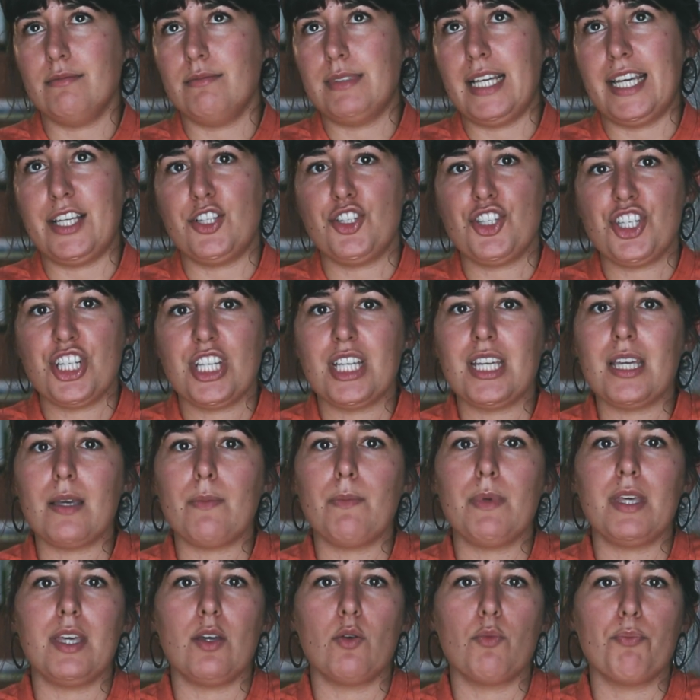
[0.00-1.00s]
dei,
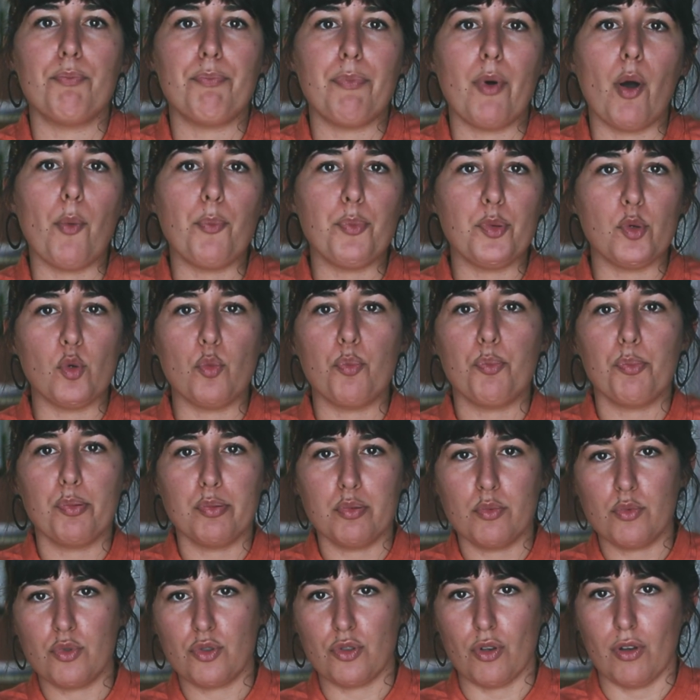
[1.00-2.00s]
cibi un po' più
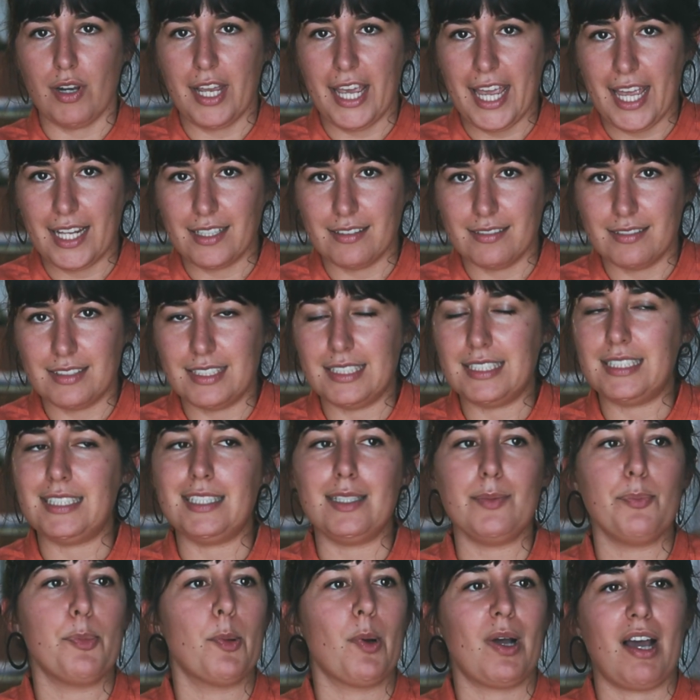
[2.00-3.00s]
puzzolenti
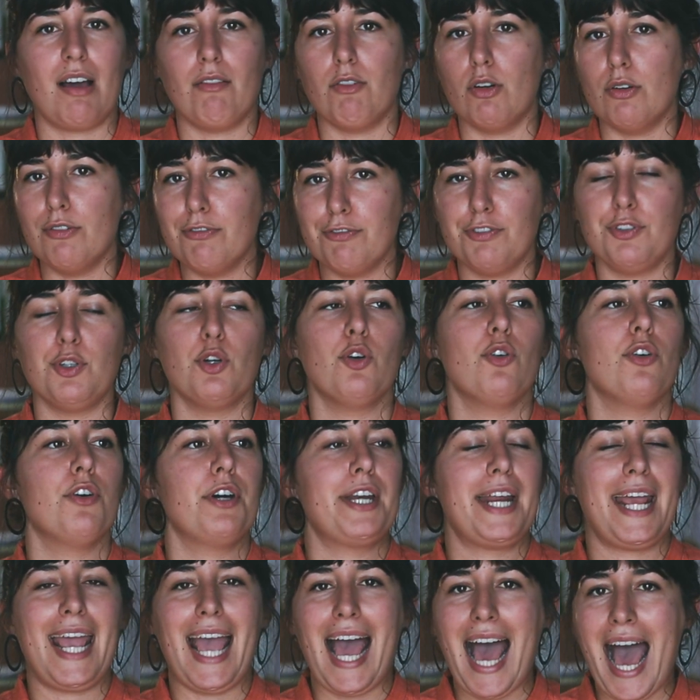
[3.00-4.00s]
tipo
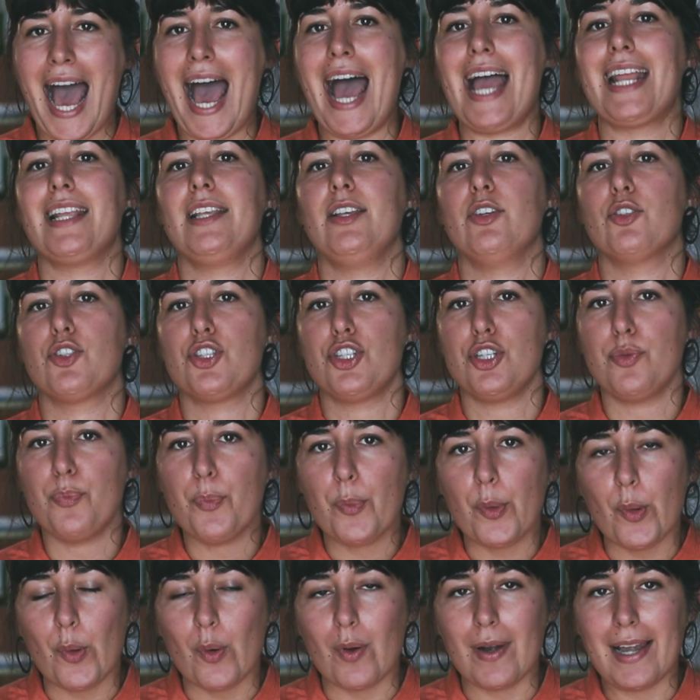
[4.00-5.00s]
cavolfiore, aglio,
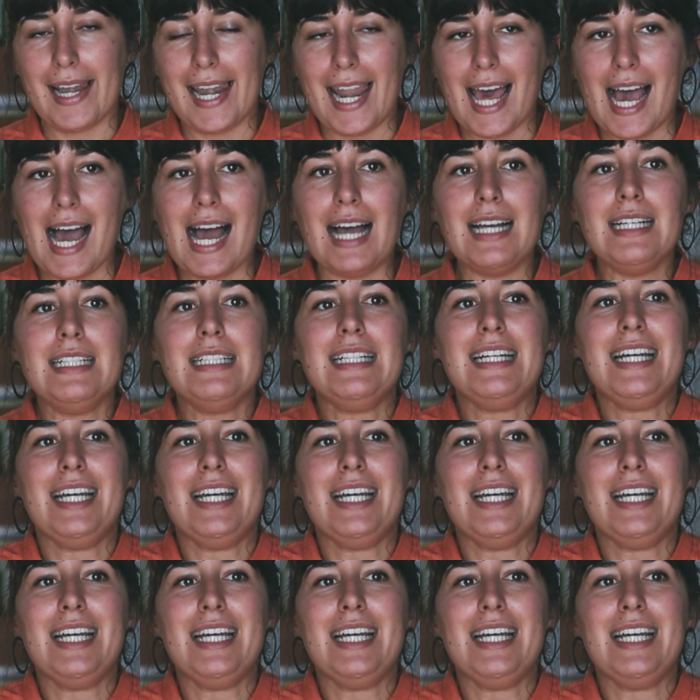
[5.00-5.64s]
cipolla,